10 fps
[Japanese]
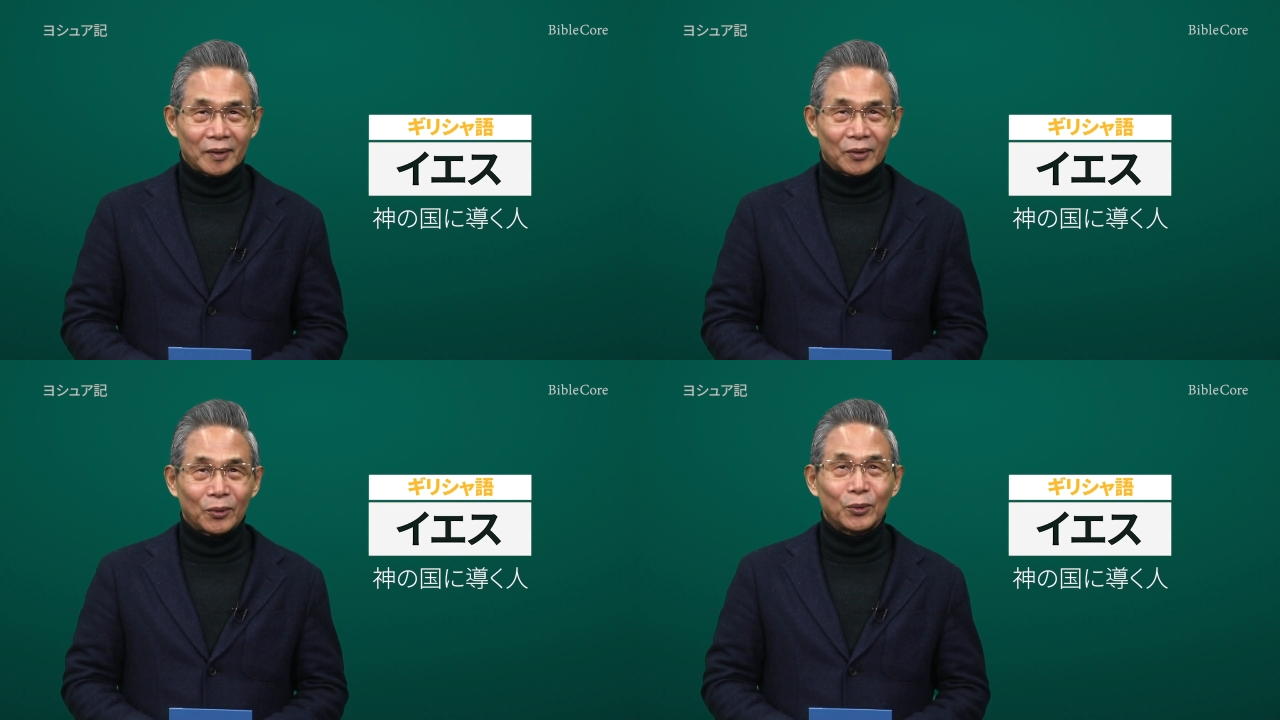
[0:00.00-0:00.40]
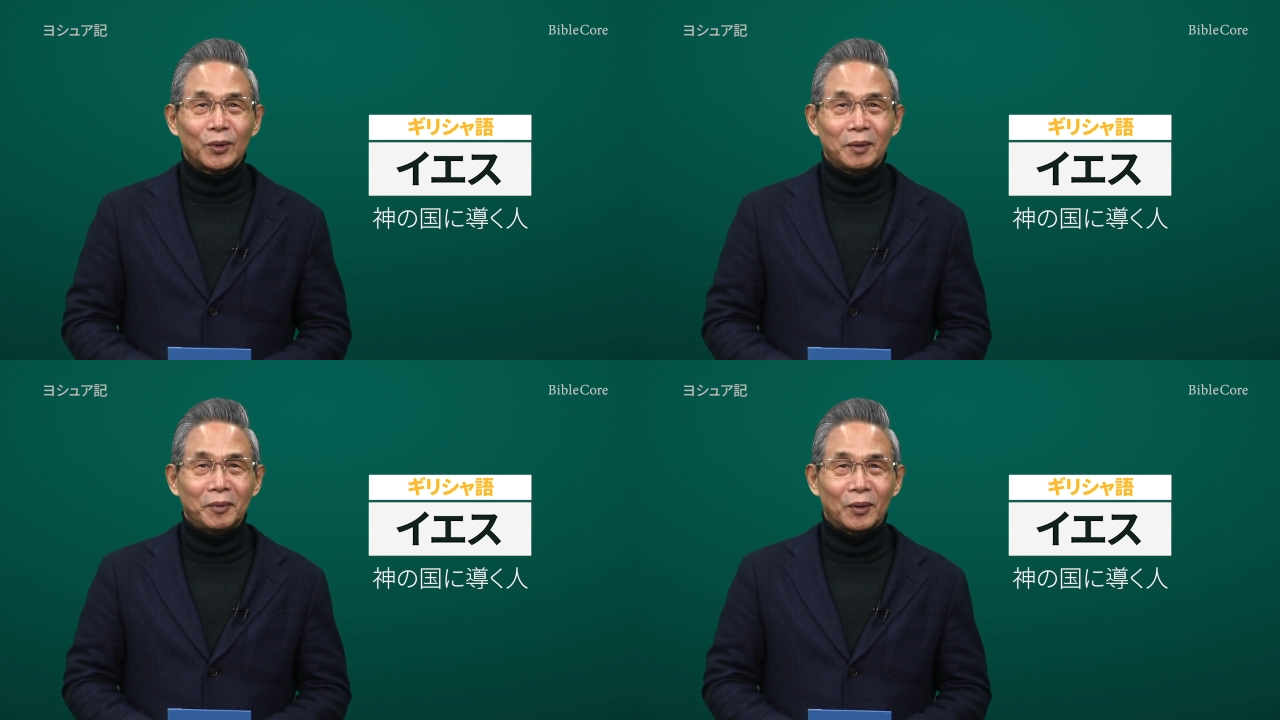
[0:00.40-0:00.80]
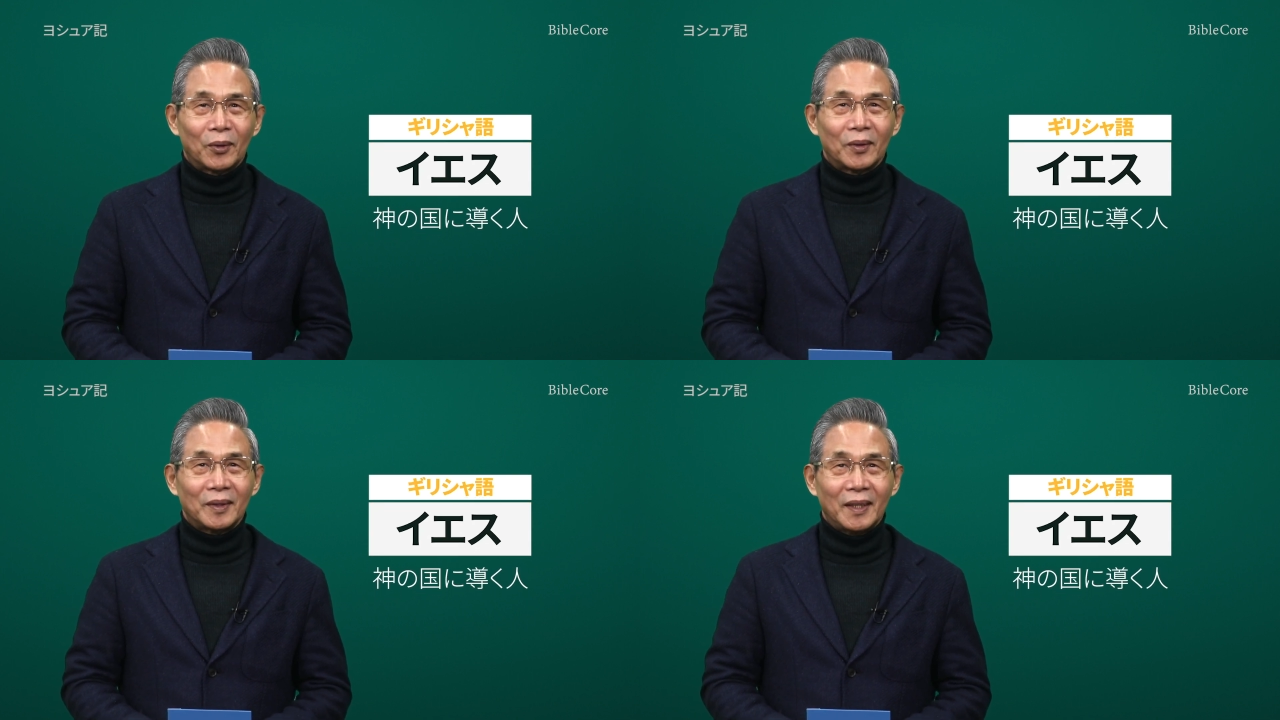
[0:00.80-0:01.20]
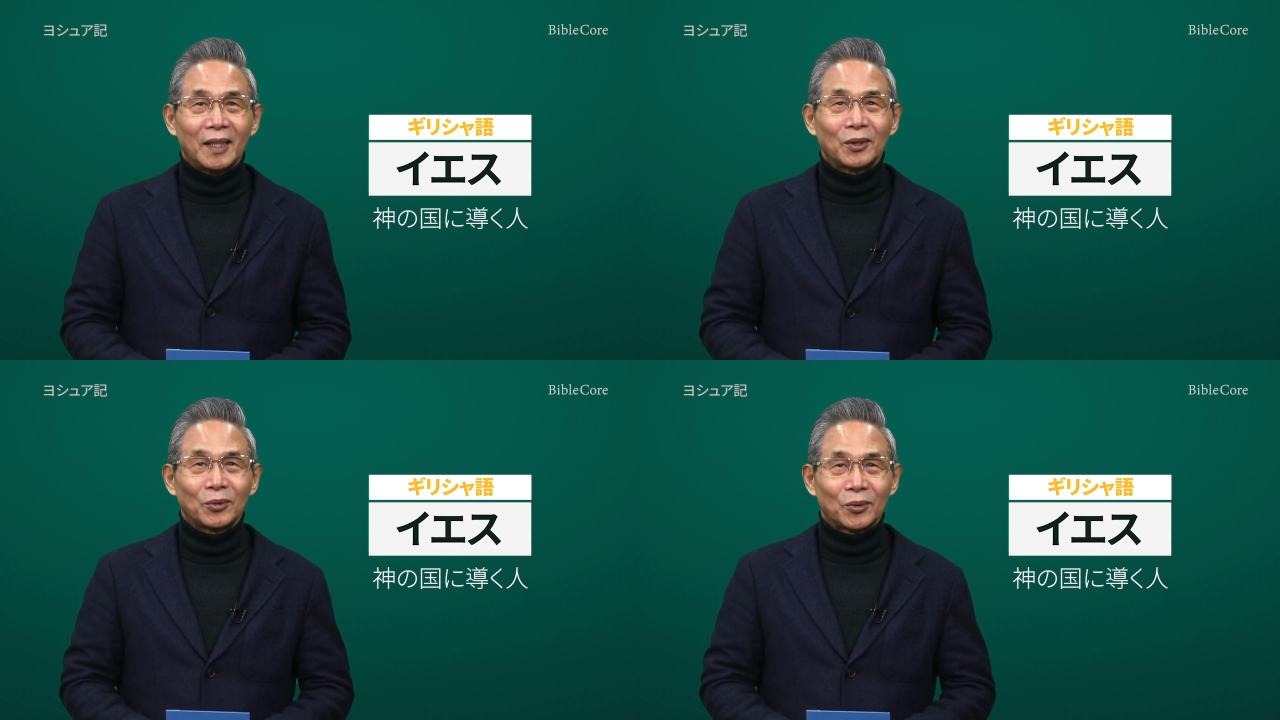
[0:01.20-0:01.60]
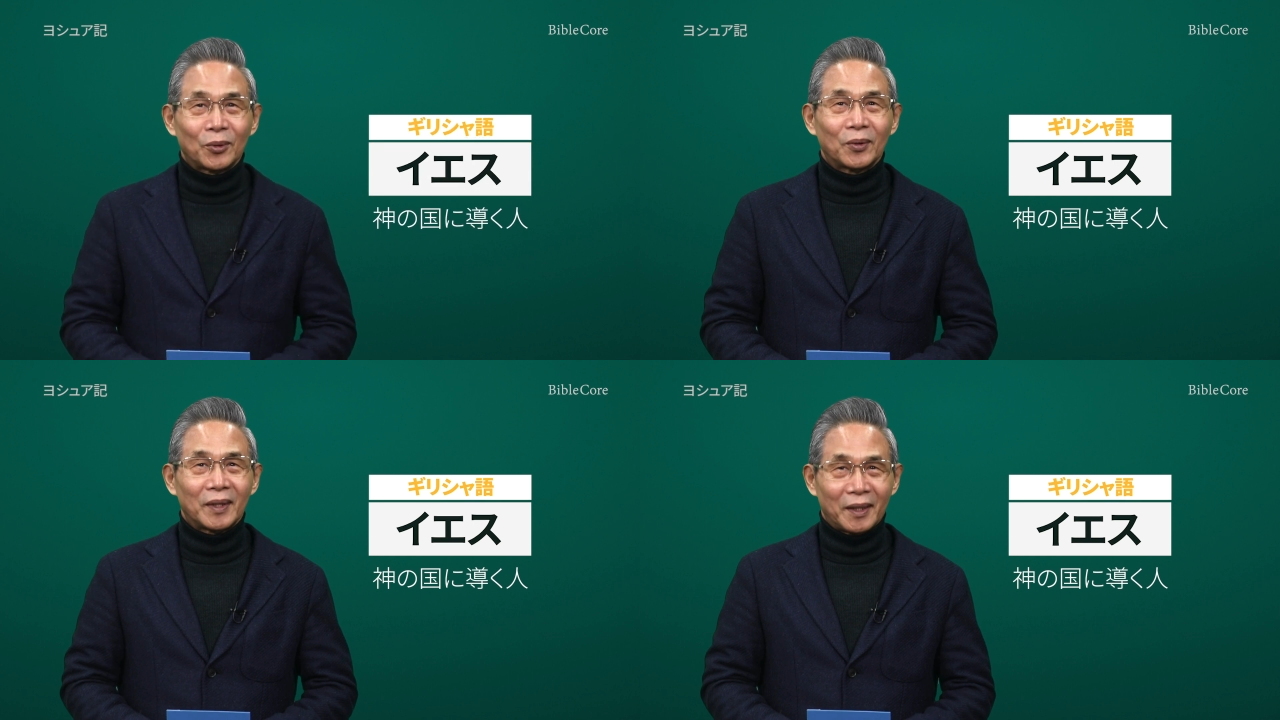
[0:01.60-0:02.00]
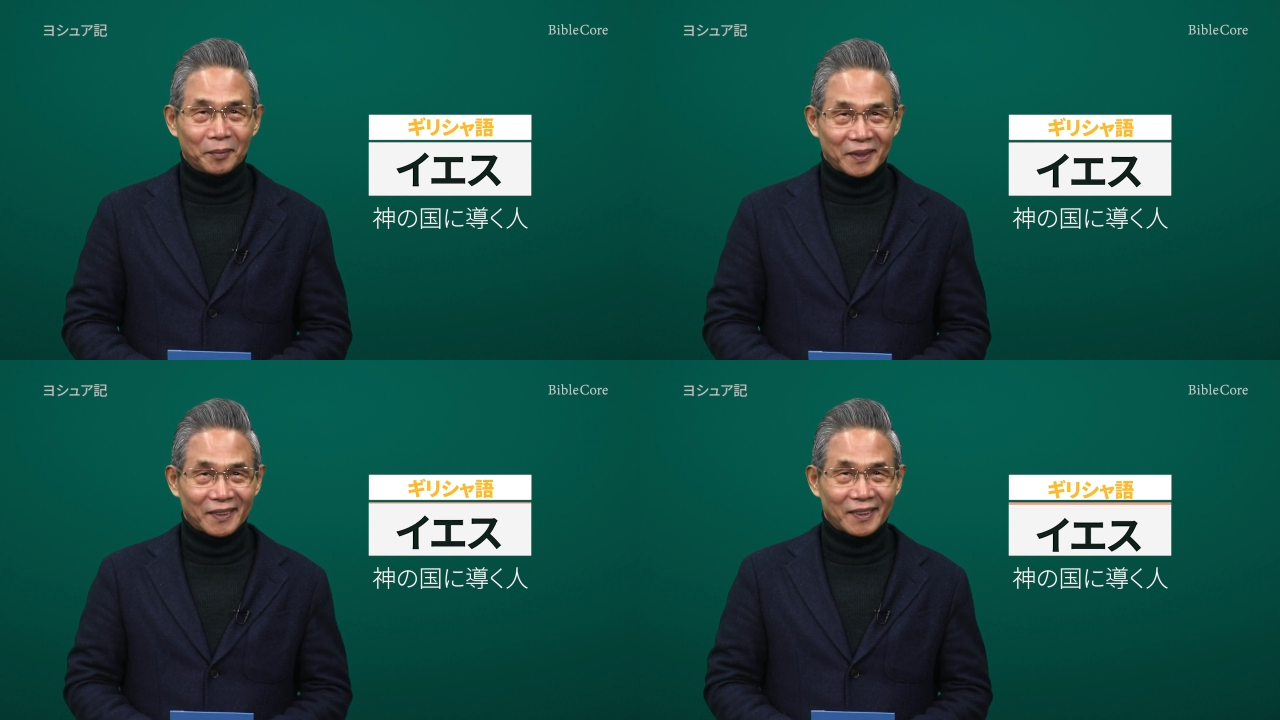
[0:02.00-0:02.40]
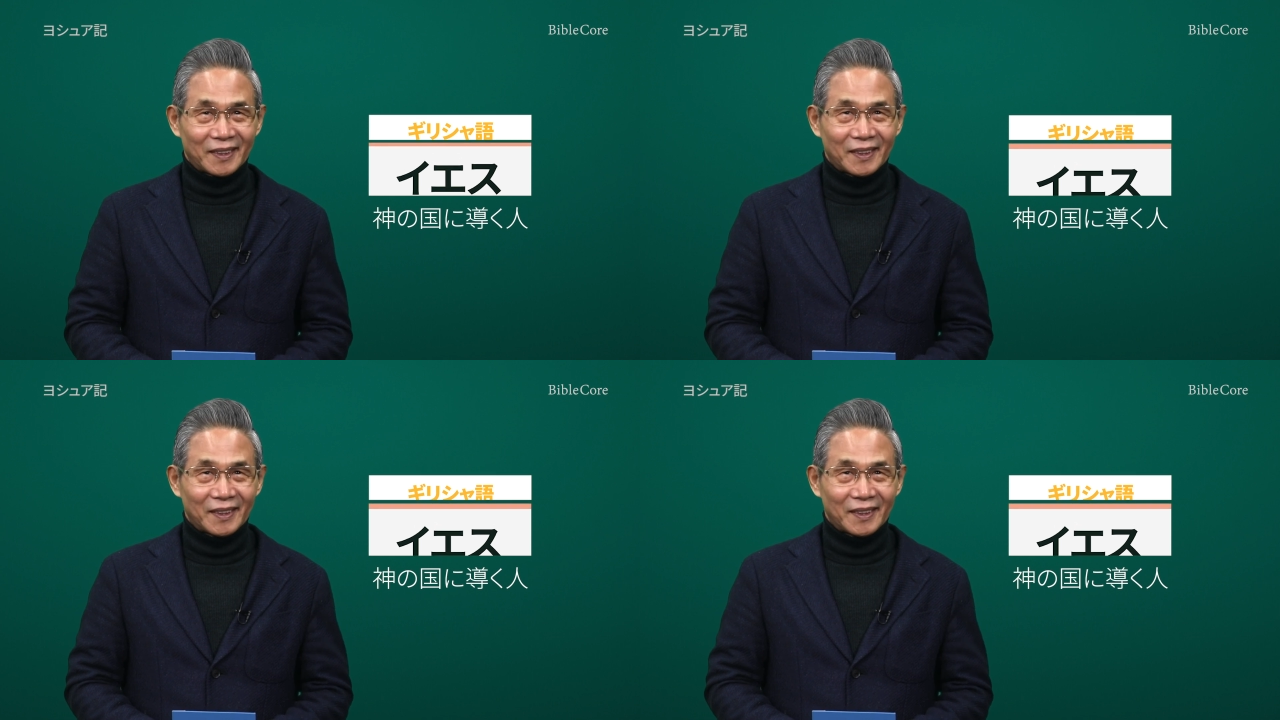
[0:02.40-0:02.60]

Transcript: という意味のイエスとなります